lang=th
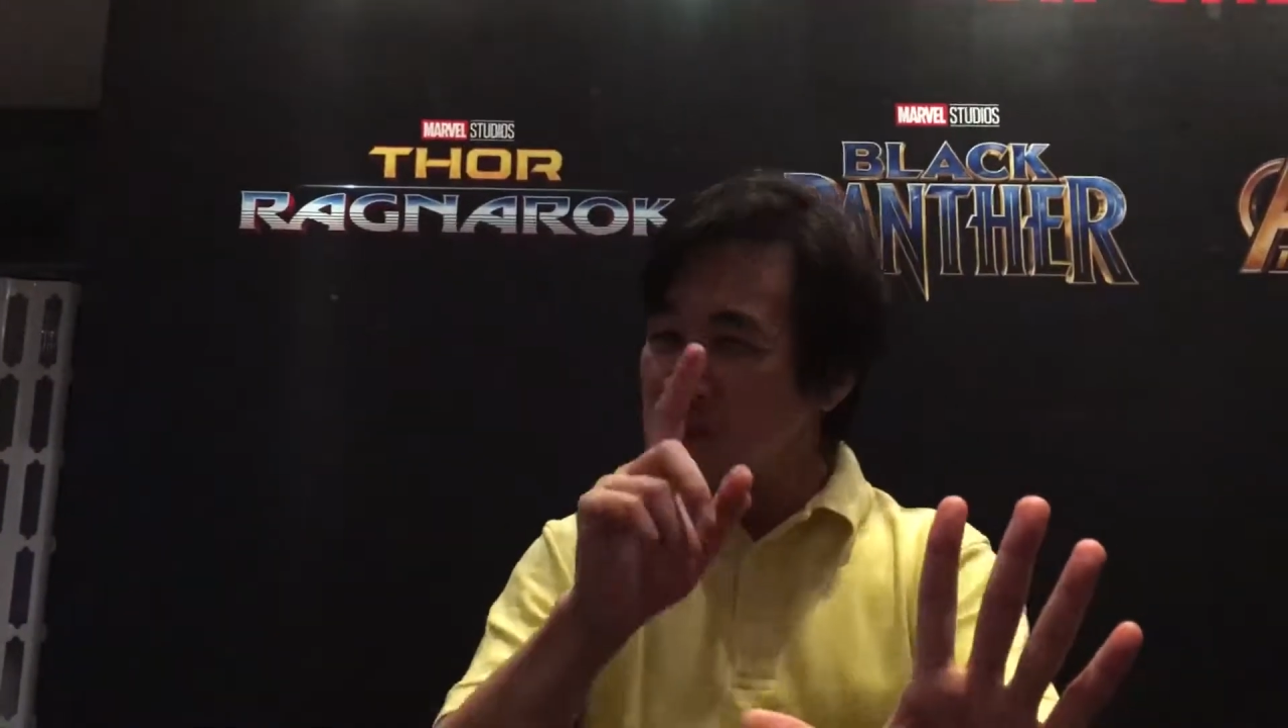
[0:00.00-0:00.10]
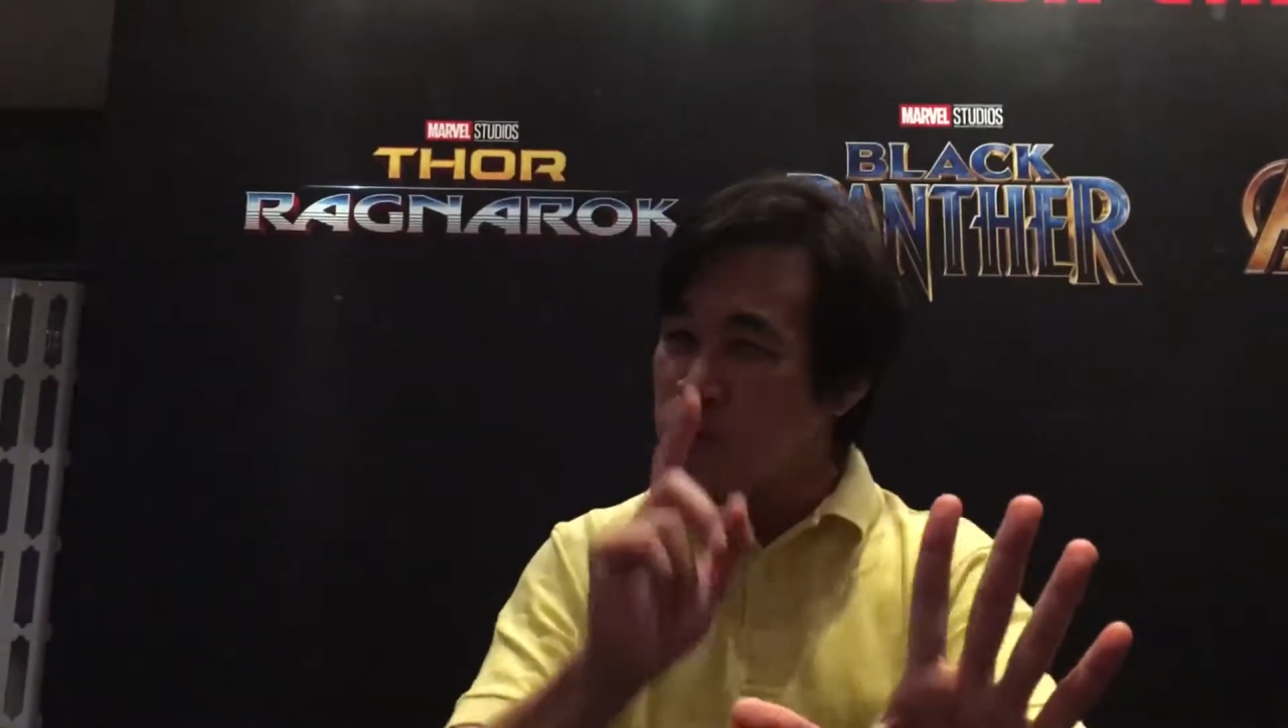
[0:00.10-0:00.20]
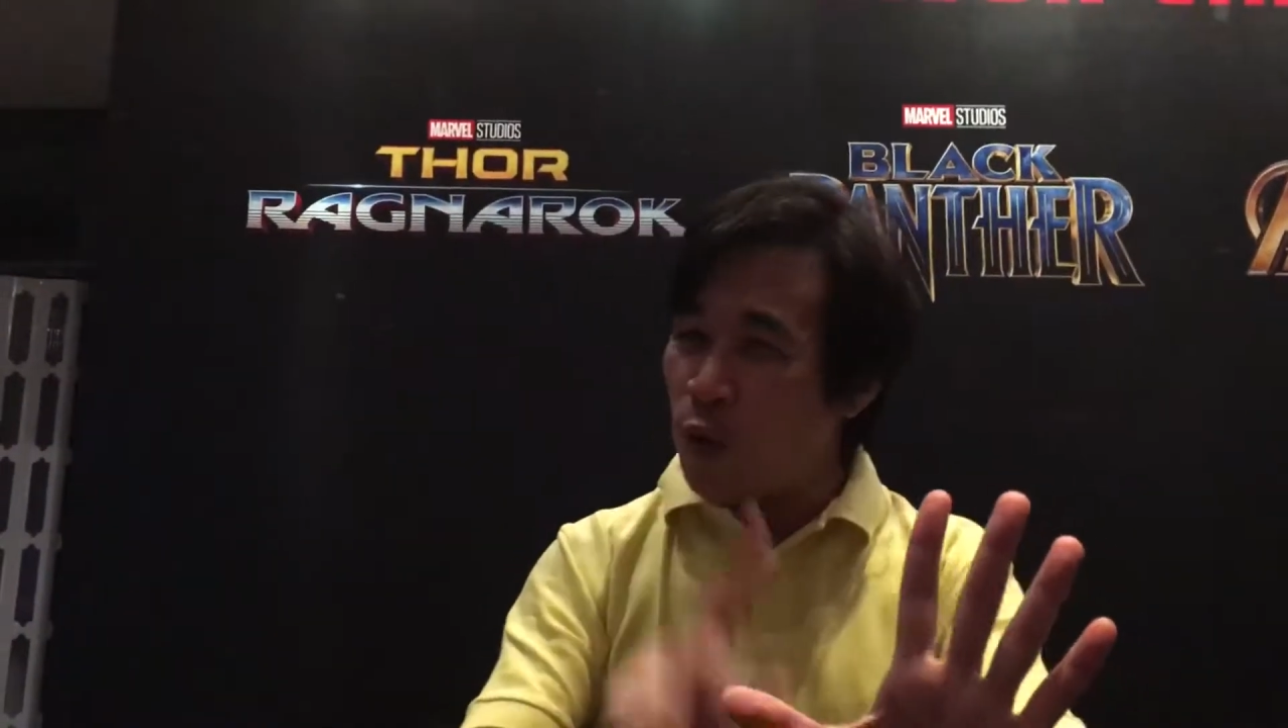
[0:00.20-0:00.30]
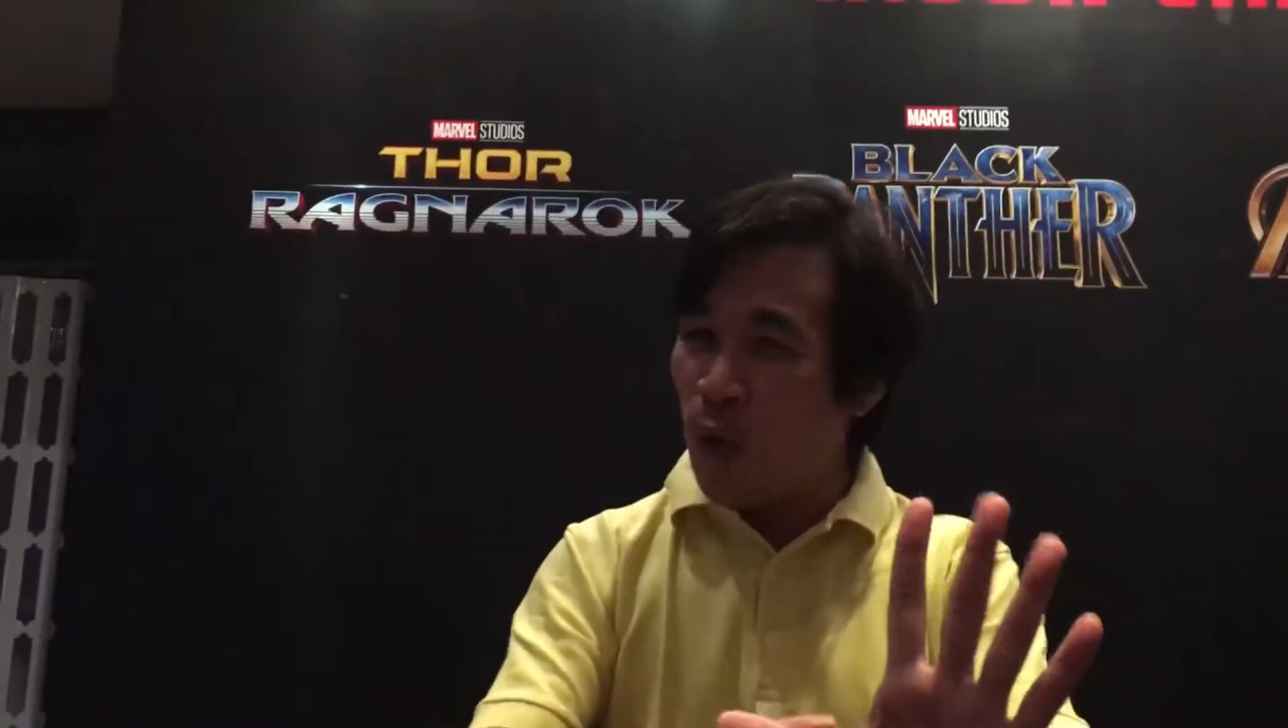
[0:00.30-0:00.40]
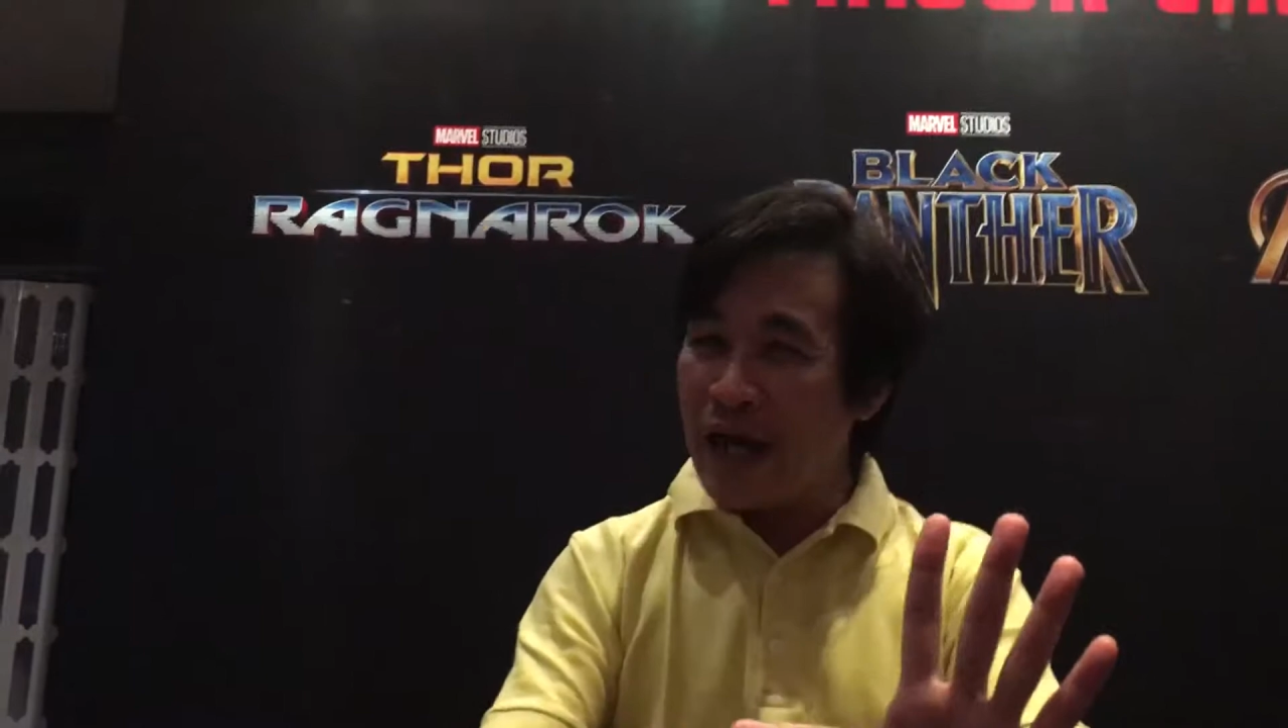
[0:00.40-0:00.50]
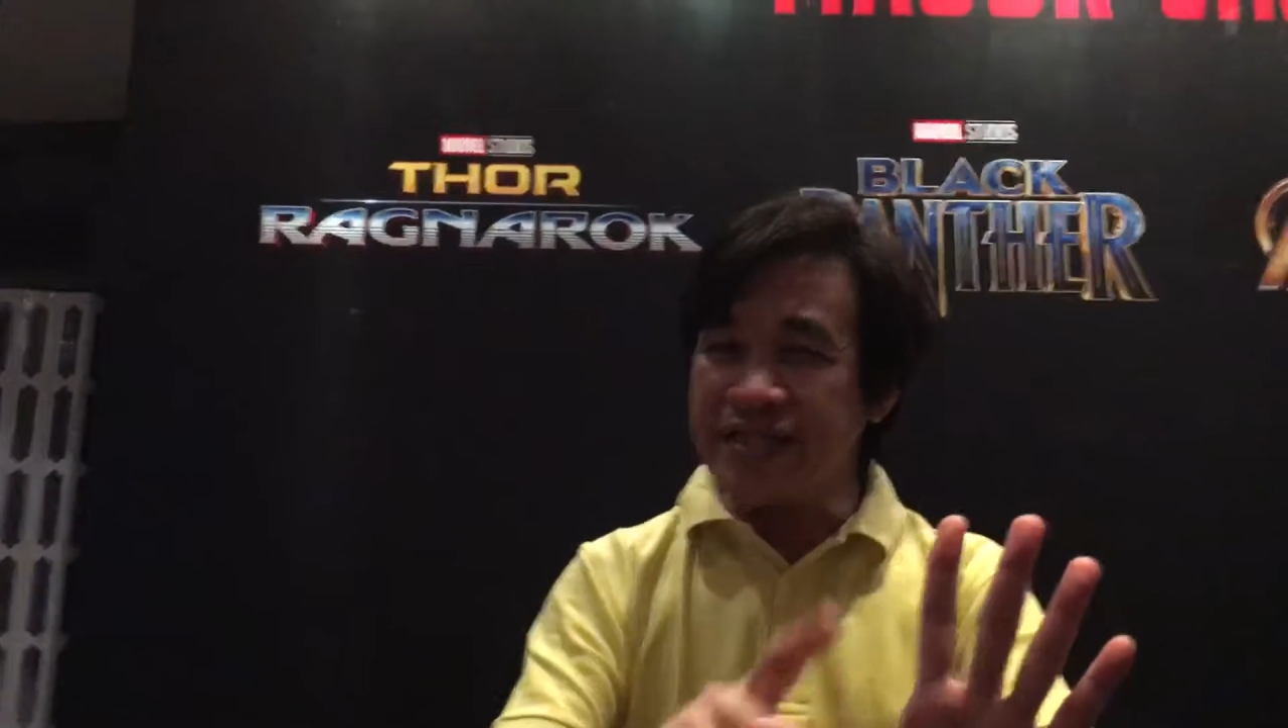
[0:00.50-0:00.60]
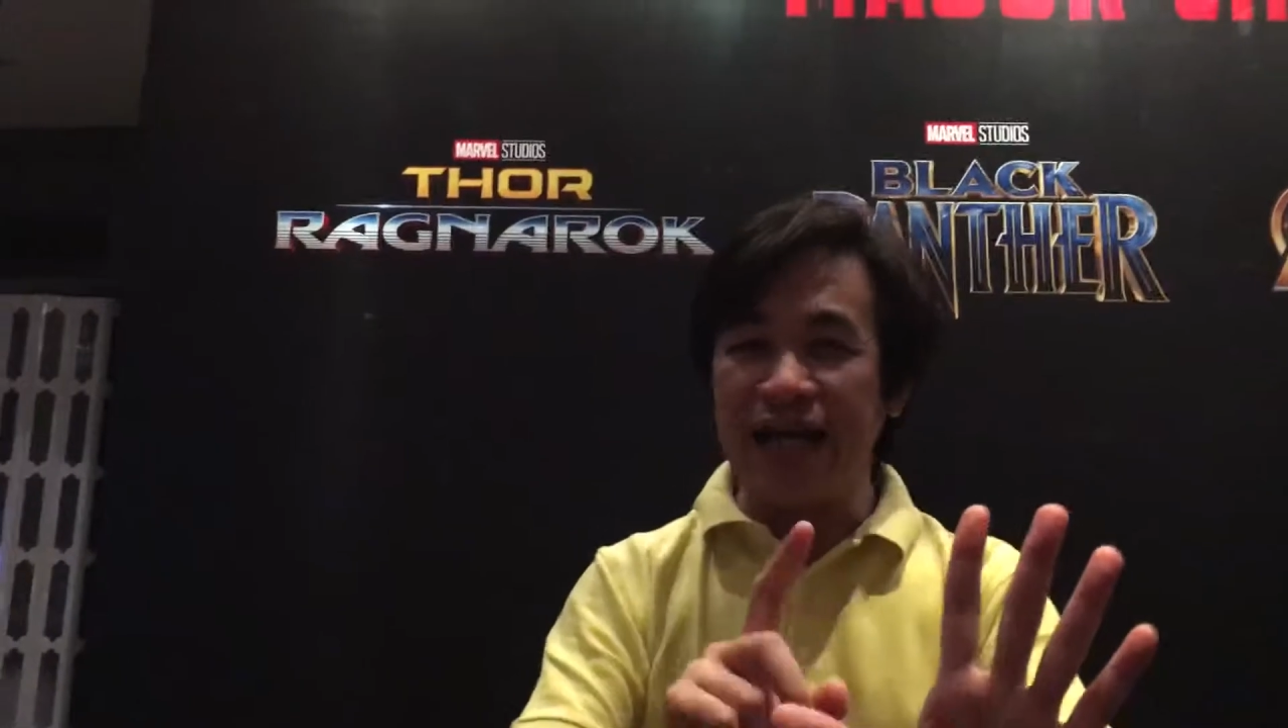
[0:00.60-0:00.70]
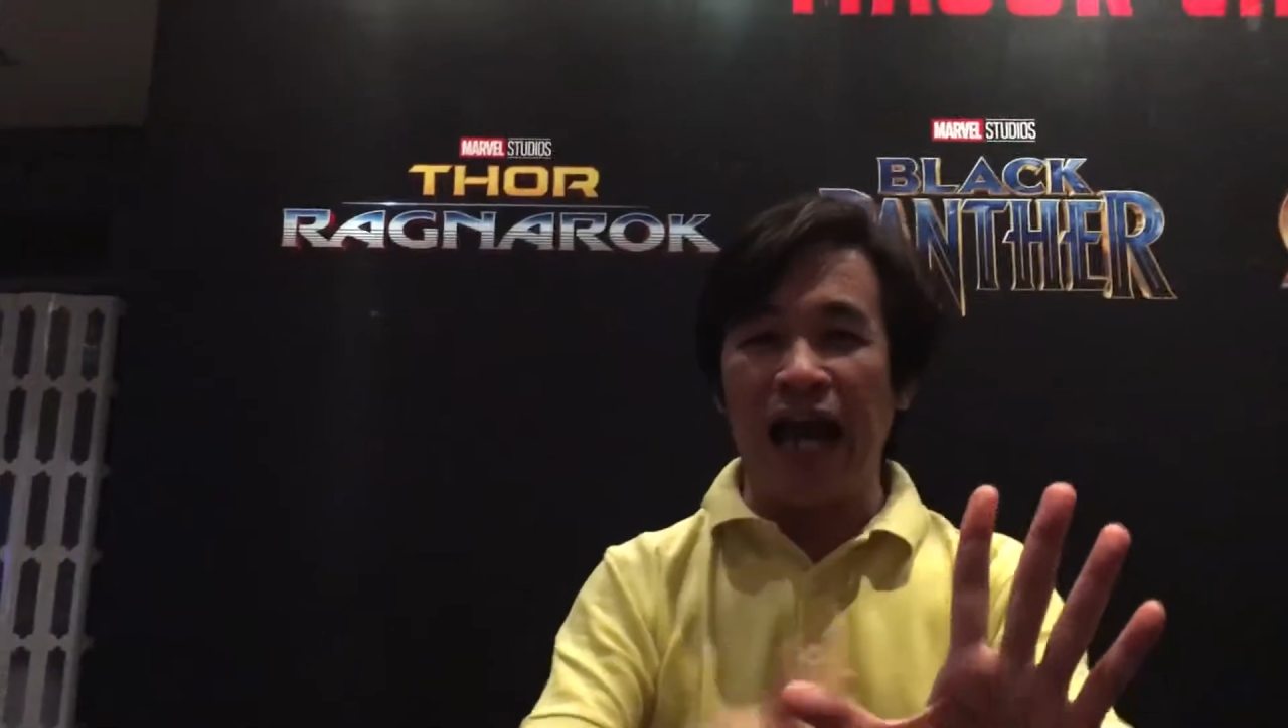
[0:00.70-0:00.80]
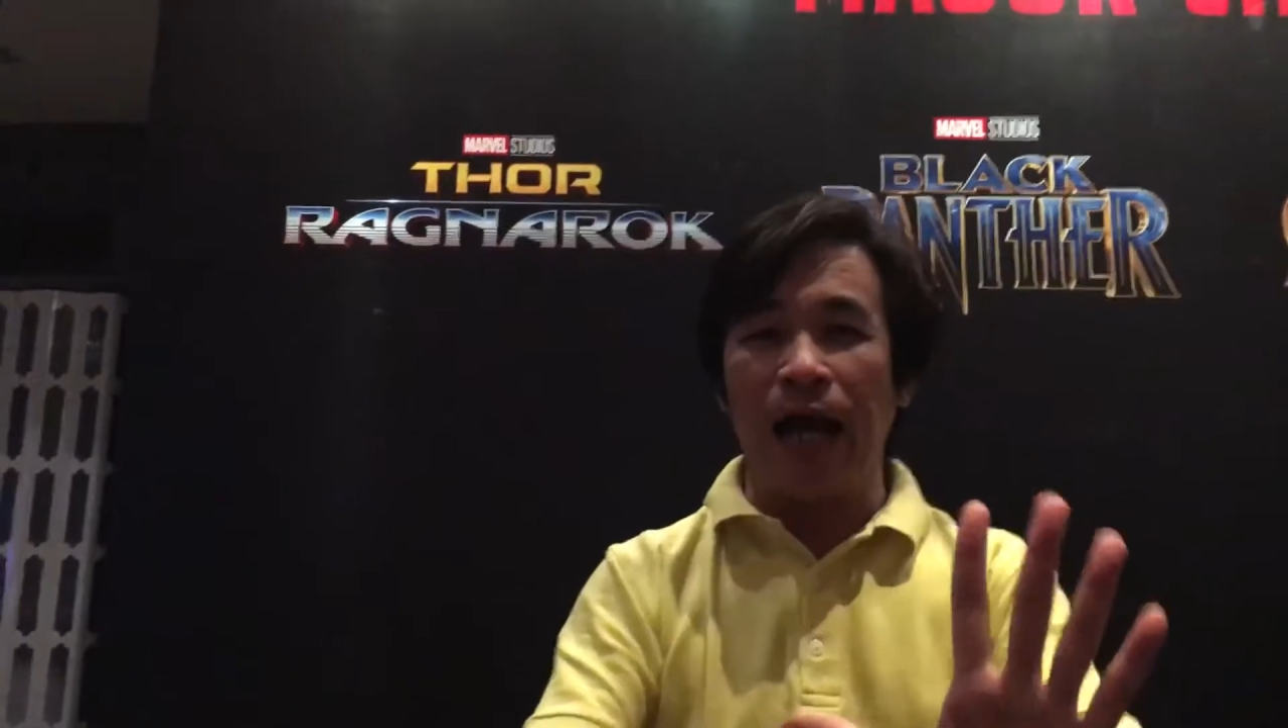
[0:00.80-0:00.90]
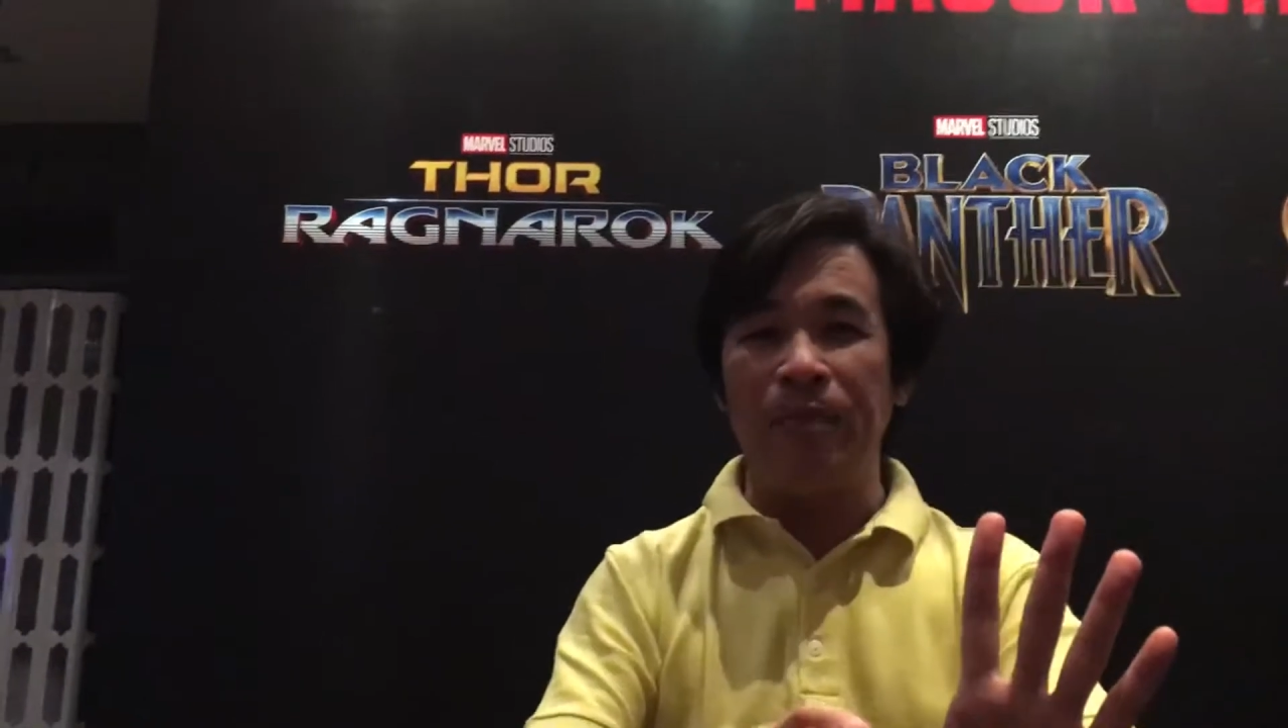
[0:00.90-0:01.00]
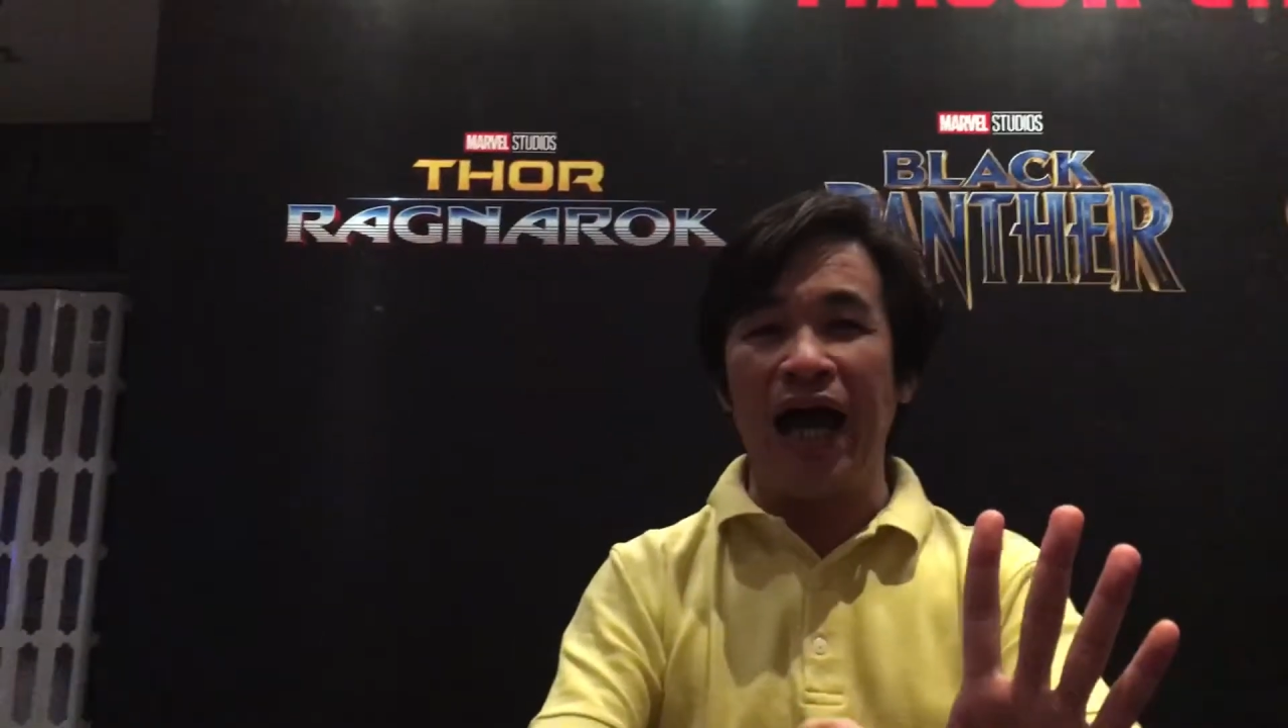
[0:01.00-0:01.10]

สวยสง่า